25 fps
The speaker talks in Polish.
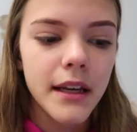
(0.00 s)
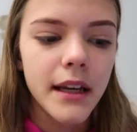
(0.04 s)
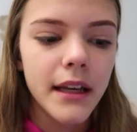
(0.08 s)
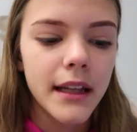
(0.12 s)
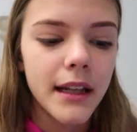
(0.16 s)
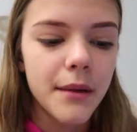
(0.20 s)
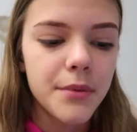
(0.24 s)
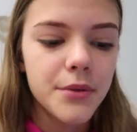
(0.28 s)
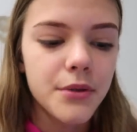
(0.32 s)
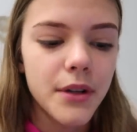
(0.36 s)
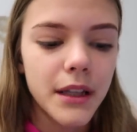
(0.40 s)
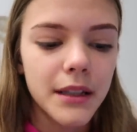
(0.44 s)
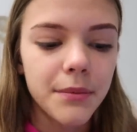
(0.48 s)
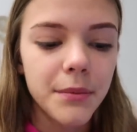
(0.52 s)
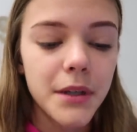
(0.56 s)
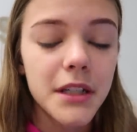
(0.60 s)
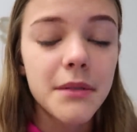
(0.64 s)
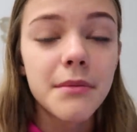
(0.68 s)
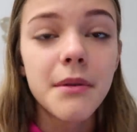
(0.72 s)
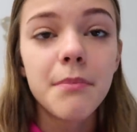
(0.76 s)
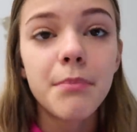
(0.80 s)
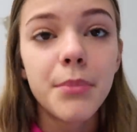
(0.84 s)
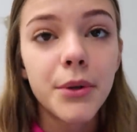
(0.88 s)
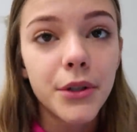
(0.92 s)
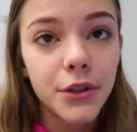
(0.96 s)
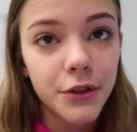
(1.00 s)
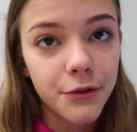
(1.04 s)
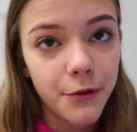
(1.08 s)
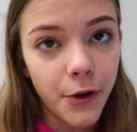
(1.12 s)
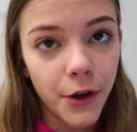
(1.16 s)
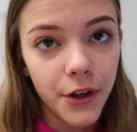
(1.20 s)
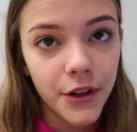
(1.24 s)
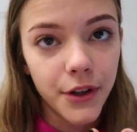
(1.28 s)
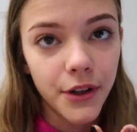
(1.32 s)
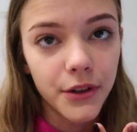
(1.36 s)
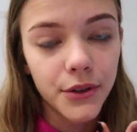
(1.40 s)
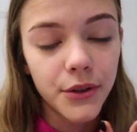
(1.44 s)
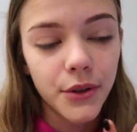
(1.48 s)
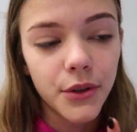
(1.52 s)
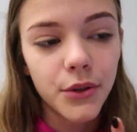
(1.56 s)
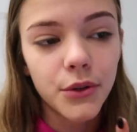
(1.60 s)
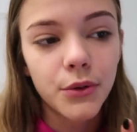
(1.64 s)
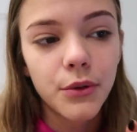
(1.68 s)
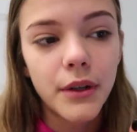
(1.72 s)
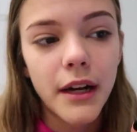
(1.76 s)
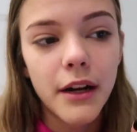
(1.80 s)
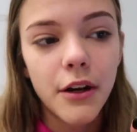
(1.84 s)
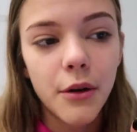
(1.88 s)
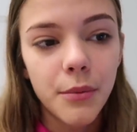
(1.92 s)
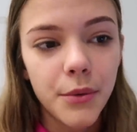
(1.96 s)
I na przykład mieliśmy portfolio, to
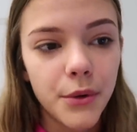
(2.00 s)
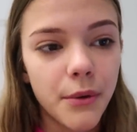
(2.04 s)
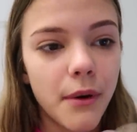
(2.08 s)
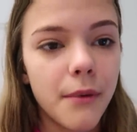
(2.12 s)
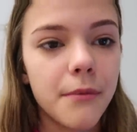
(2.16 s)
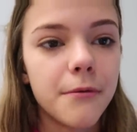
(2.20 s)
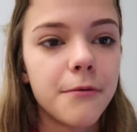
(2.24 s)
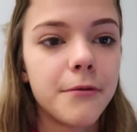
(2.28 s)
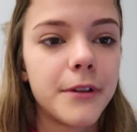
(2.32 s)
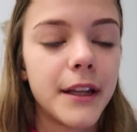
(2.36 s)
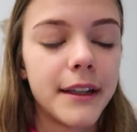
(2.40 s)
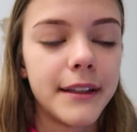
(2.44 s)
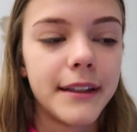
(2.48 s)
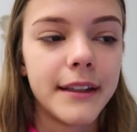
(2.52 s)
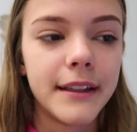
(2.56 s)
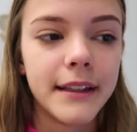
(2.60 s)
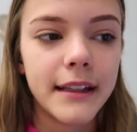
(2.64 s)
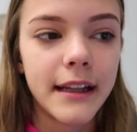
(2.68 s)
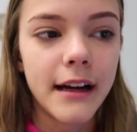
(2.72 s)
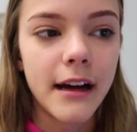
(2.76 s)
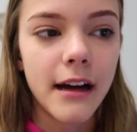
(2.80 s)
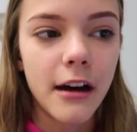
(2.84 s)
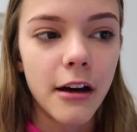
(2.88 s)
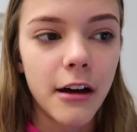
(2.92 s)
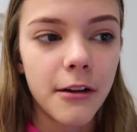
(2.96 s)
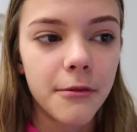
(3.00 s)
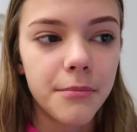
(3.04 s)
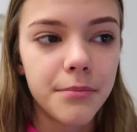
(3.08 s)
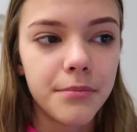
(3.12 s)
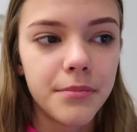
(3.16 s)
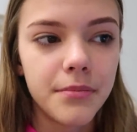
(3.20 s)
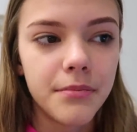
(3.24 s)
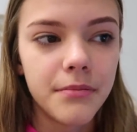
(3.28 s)
które robiłam wtedy na